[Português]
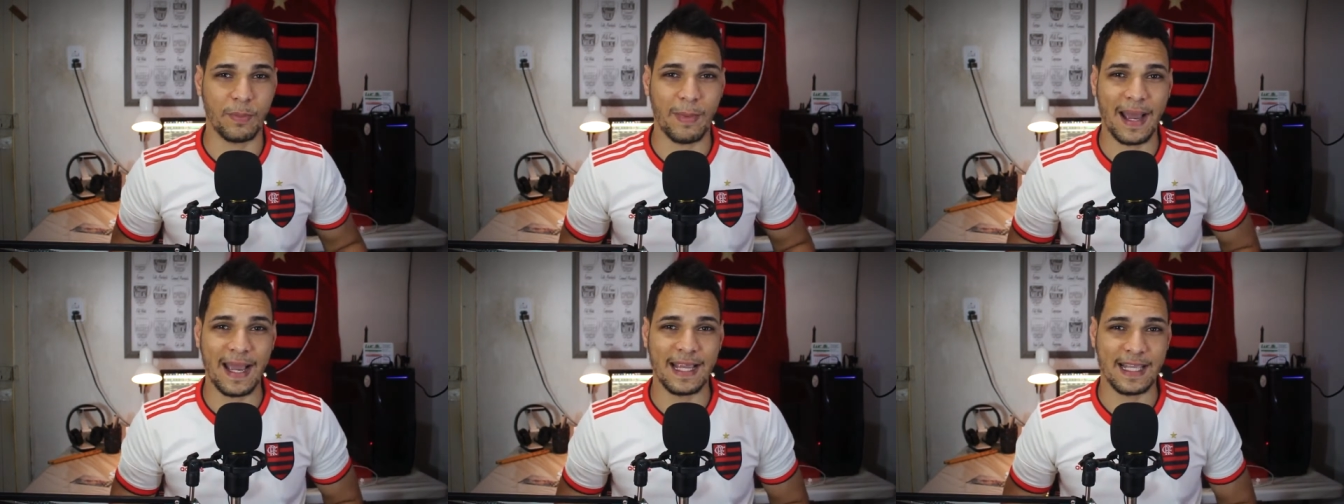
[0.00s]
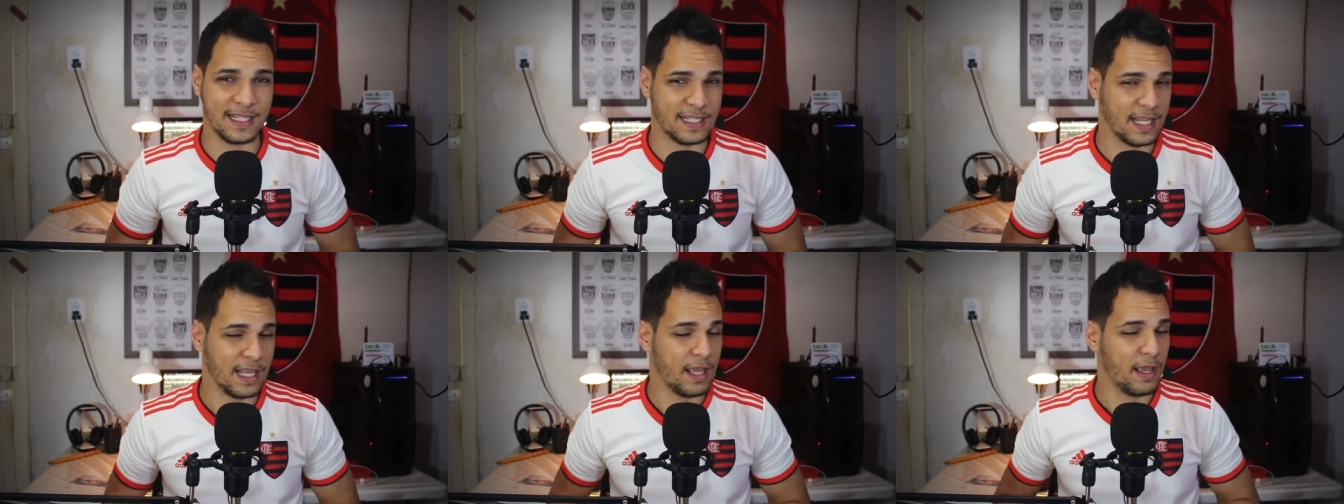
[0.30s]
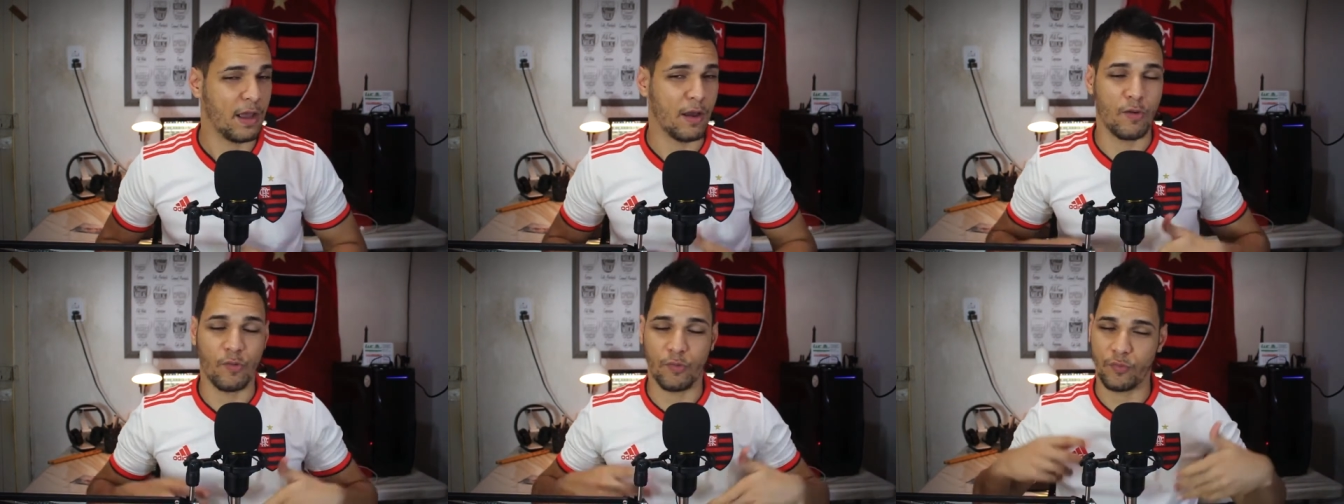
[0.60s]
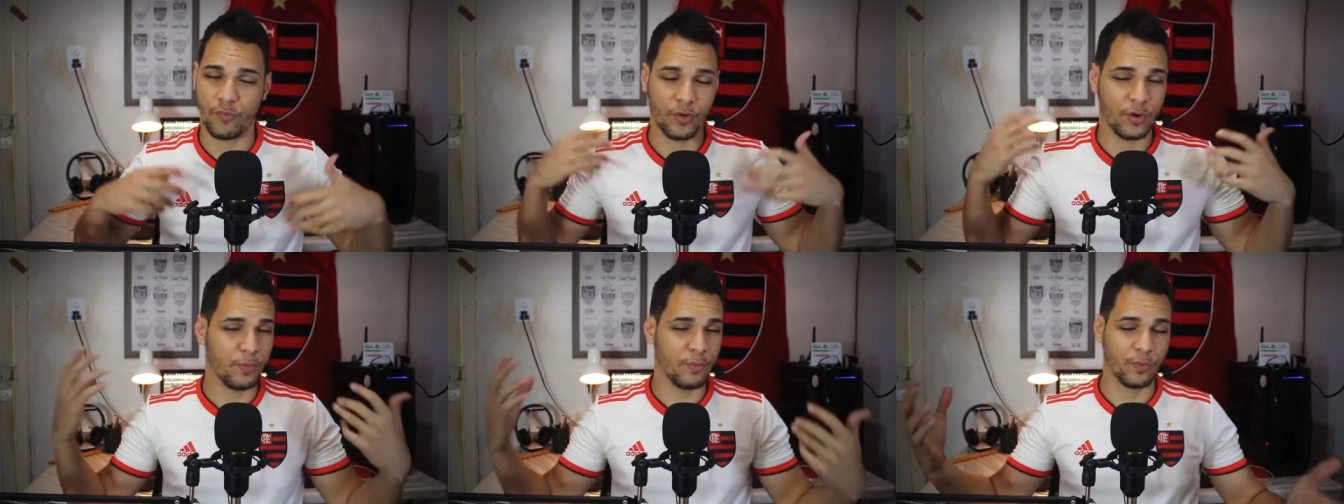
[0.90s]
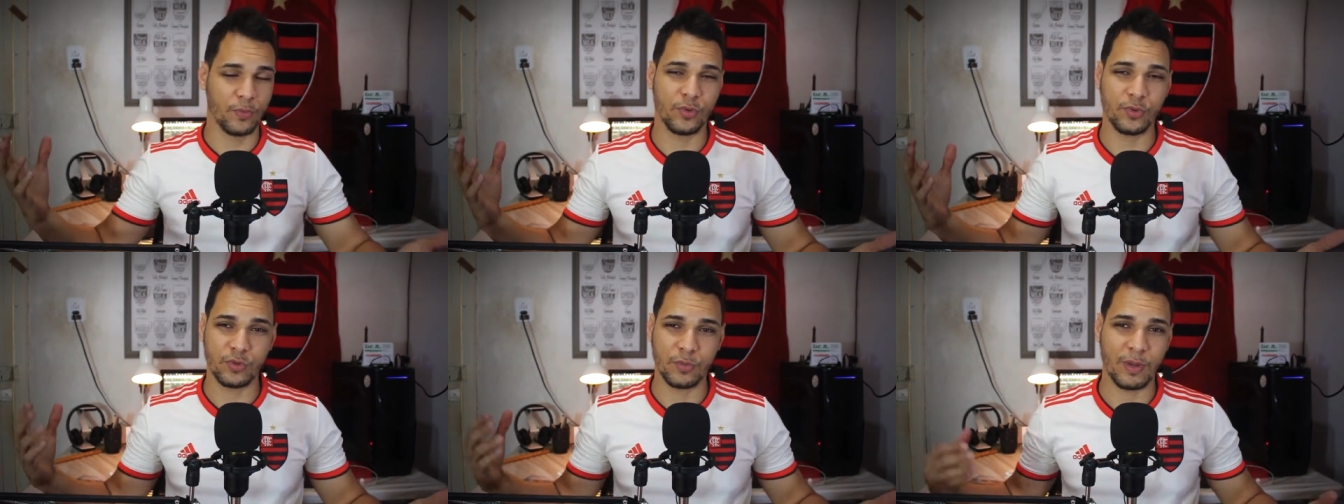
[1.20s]
mas foi
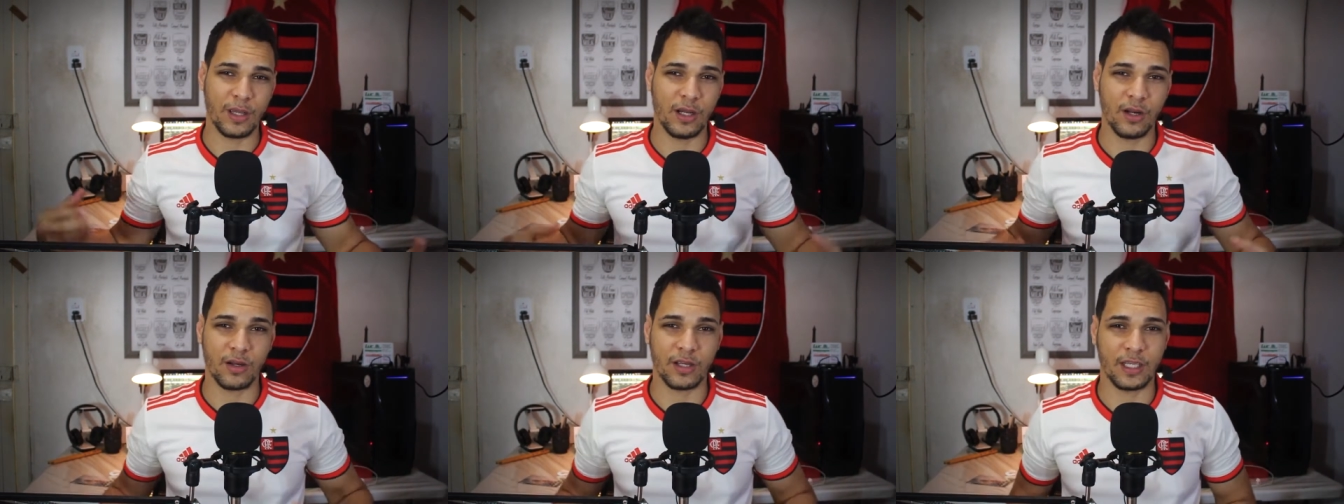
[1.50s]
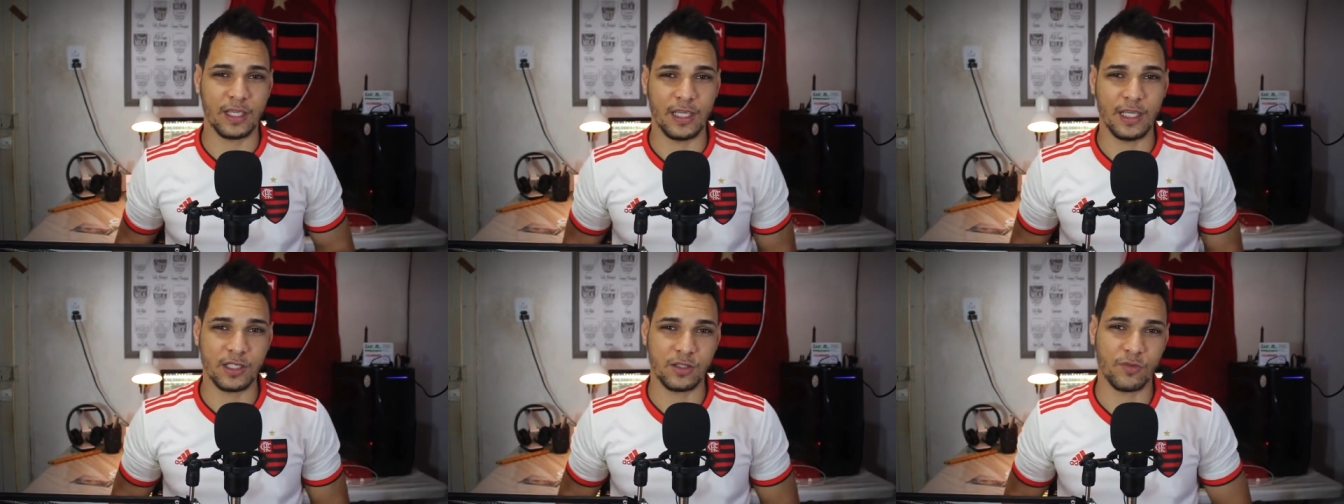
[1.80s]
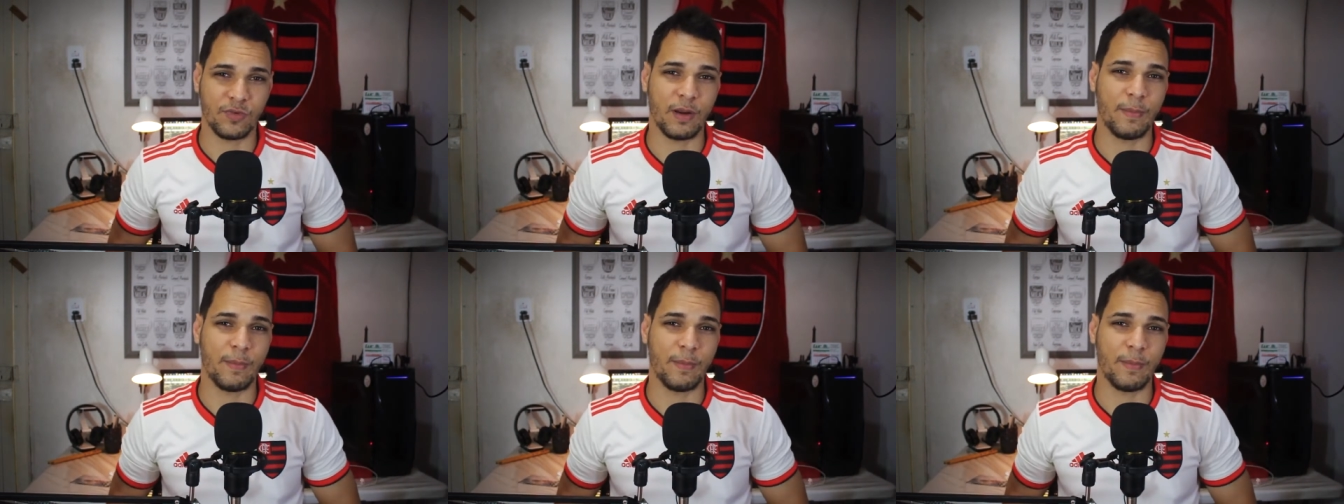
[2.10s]
muito melhor que isso.